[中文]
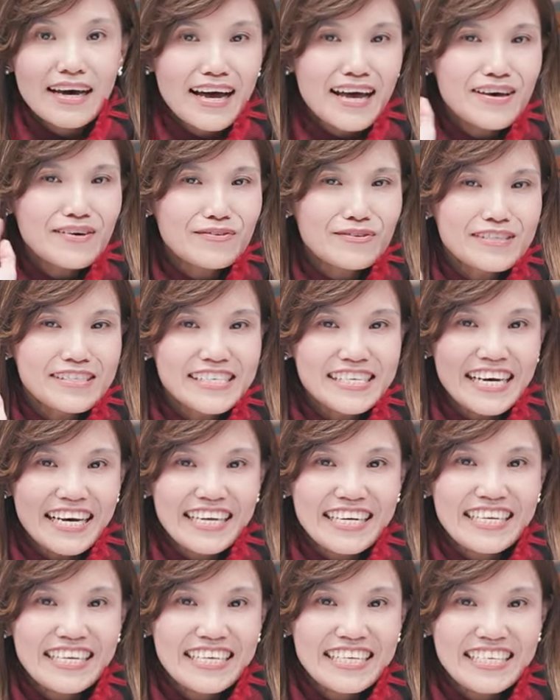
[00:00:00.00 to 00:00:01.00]
嗨，我是
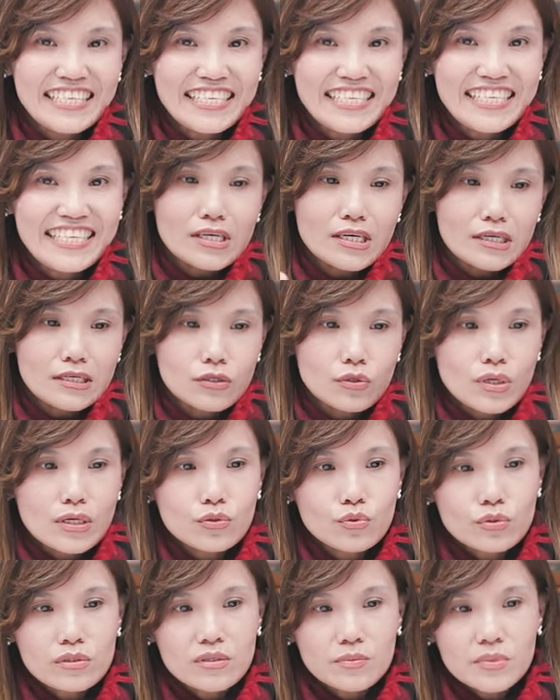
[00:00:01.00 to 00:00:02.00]
凯莉。常都在
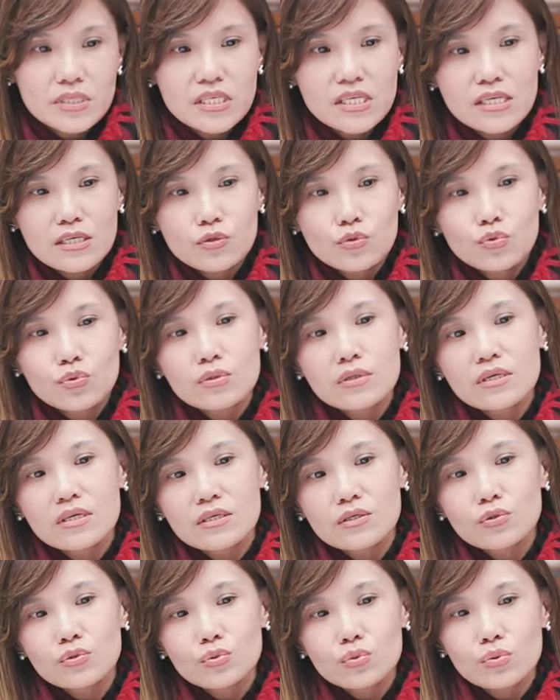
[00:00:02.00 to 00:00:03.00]
说什么情绪
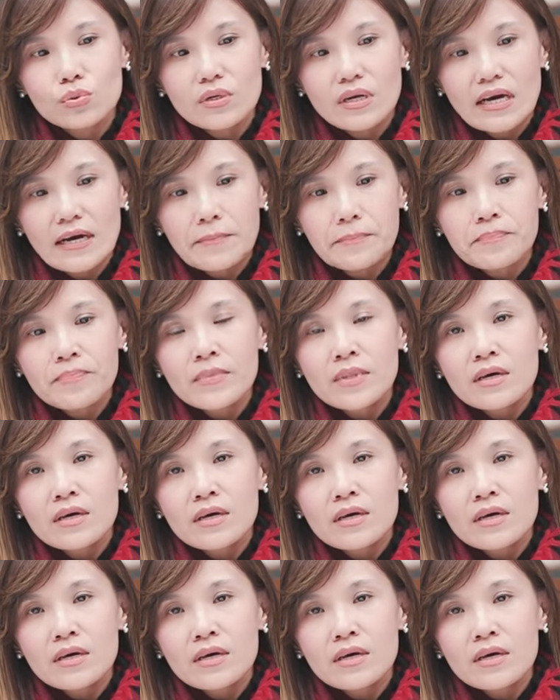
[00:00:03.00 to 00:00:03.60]
勒索啦？